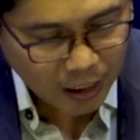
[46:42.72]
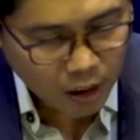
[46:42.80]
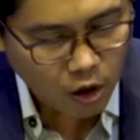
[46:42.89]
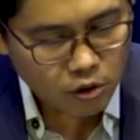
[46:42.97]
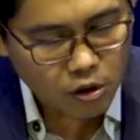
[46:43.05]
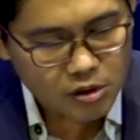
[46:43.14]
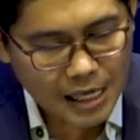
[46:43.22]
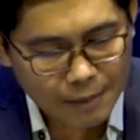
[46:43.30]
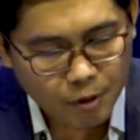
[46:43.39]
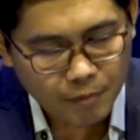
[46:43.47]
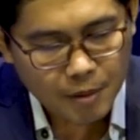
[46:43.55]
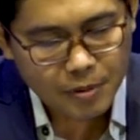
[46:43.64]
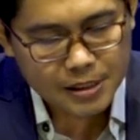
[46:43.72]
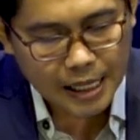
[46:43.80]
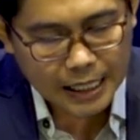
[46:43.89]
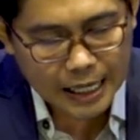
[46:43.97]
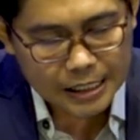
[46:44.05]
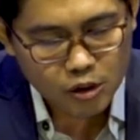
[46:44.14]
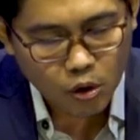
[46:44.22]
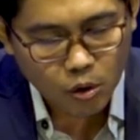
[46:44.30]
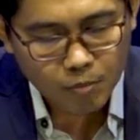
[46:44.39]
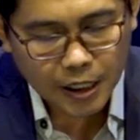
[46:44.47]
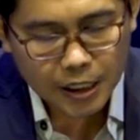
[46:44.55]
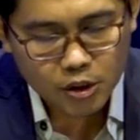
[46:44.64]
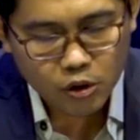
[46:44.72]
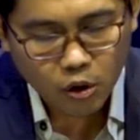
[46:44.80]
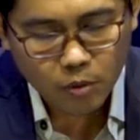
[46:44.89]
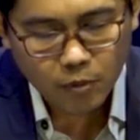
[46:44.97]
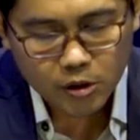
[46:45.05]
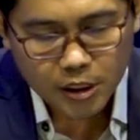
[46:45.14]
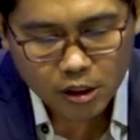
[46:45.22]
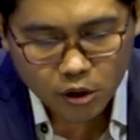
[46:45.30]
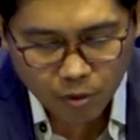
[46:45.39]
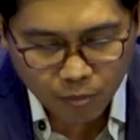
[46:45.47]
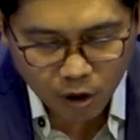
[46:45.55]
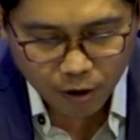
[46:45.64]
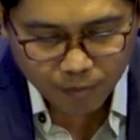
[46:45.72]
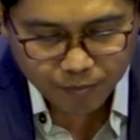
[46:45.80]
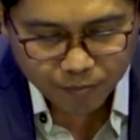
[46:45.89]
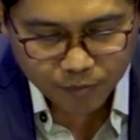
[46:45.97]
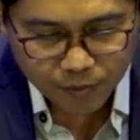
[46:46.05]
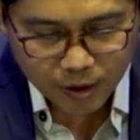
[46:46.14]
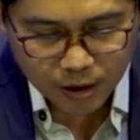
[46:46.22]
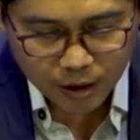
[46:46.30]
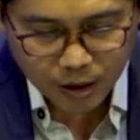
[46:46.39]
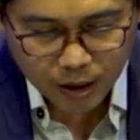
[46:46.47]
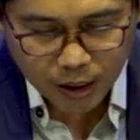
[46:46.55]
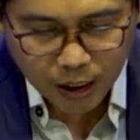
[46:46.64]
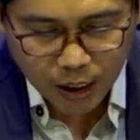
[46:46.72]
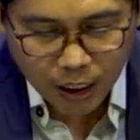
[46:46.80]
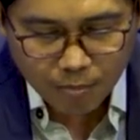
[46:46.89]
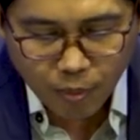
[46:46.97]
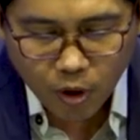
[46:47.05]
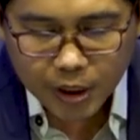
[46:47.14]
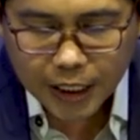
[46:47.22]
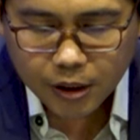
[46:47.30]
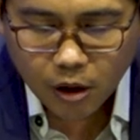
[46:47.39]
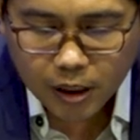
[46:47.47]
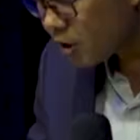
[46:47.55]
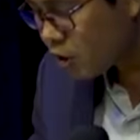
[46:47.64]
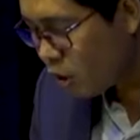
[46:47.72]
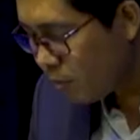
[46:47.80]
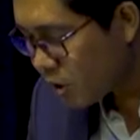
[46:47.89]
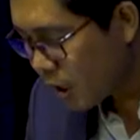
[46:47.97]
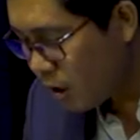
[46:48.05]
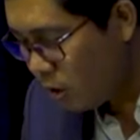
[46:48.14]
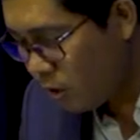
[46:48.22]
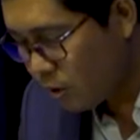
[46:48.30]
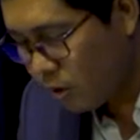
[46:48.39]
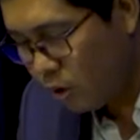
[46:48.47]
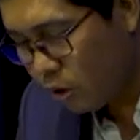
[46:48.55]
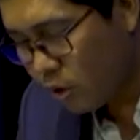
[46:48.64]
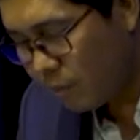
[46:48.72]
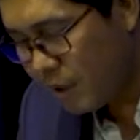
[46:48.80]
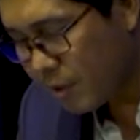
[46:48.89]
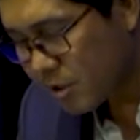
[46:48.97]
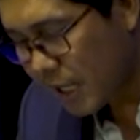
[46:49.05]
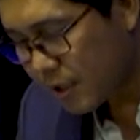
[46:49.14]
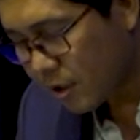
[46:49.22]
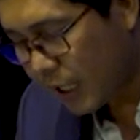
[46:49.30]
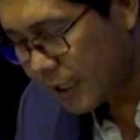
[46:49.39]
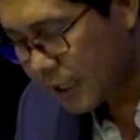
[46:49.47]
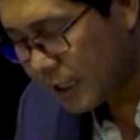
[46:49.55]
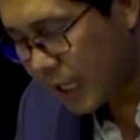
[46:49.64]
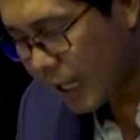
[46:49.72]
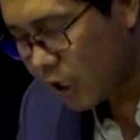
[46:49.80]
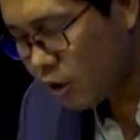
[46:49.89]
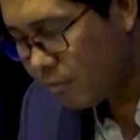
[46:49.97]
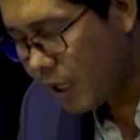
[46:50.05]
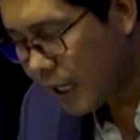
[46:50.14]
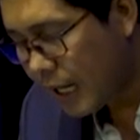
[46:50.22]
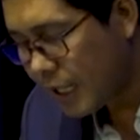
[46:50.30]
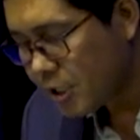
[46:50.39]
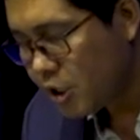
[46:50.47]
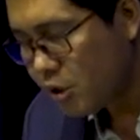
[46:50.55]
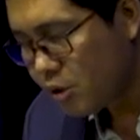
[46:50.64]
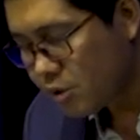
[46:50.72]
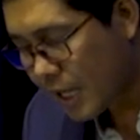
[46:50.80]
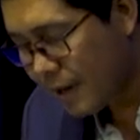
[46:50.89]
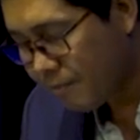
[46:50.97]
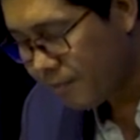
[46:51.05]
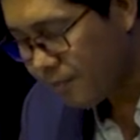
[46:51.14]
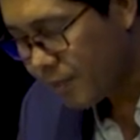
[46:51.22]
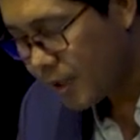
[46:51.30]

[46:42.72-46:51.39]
Lúc Joseph có miên basa tha, xôm khất trôi một chật nhom mốc. Bộ kê có khát trôn mà chất lục, lục có miên bạc sát tao căn kê thạc nhóm nâng hai chìa dù xài.